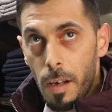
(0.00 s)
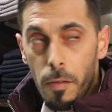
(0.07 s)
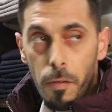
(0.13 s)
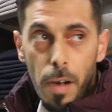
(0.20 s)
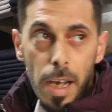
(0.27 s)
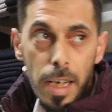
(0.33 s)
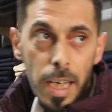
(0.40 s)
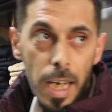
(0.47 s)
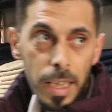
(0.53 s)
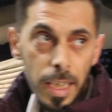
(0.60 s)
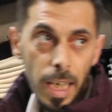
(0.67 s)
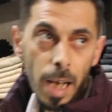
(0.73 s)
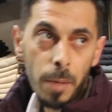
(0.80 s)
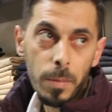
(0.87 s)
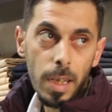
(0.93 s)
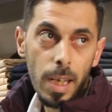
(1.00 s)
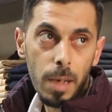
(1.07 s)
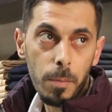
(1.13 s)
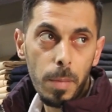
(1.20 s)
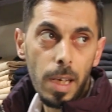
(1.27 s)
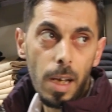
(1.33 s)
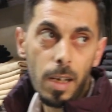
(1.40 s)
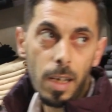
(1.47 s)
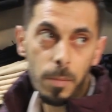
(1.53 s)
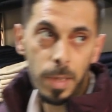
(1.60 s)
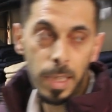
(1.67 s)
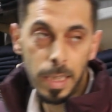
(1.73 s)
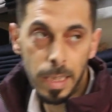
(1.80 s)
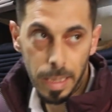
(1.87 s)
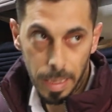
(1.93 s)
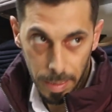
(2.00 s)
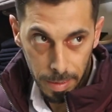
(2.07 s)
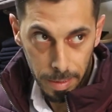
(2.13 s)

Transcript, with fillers: فيعني الحمد لله رب العالمين